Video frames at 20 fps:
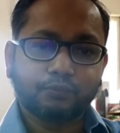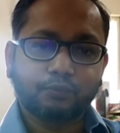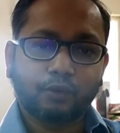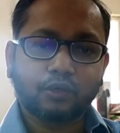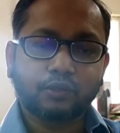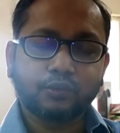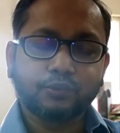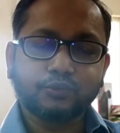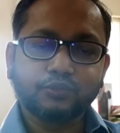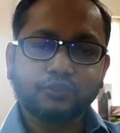
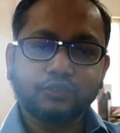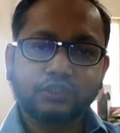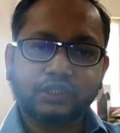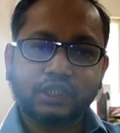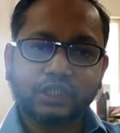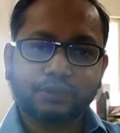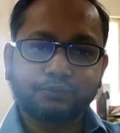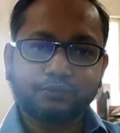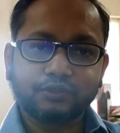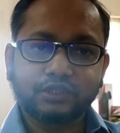বঙ্গবন্ধু
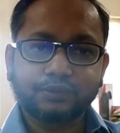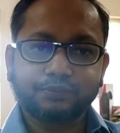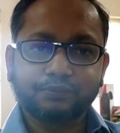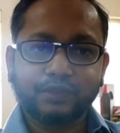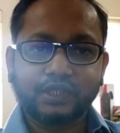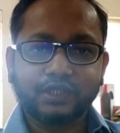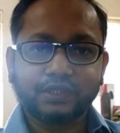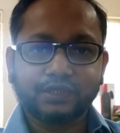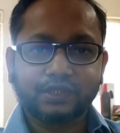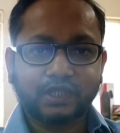শেখ মুজিব
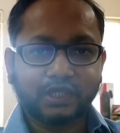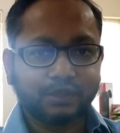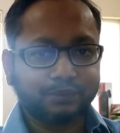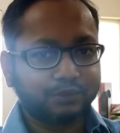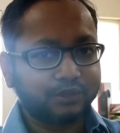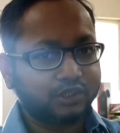মেডিকেল